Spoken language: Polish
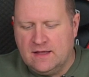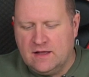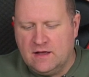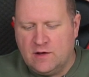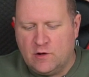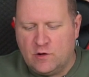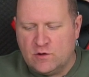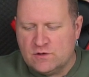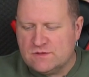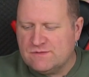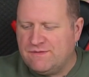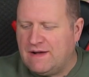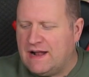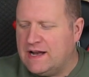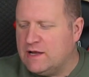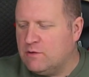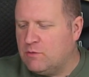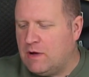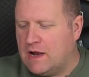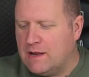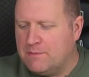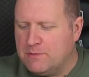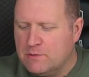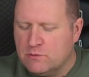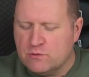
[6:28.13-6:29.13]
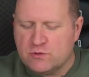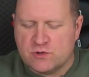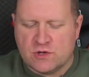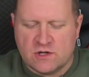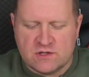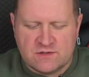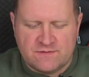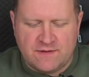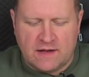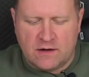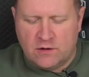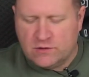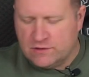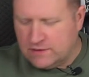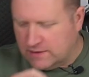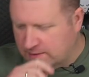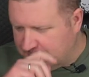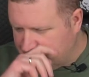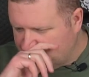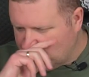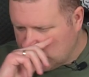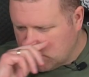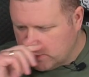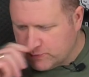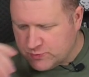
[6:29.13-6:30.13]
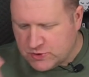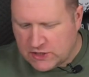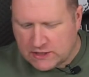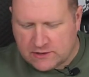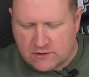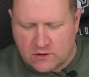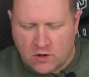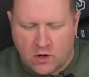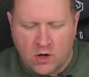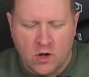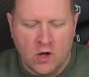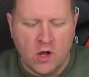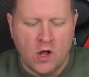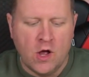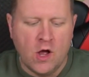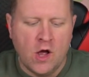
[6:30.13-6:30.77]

rozwalił, ale był już rozwalony uprzednio.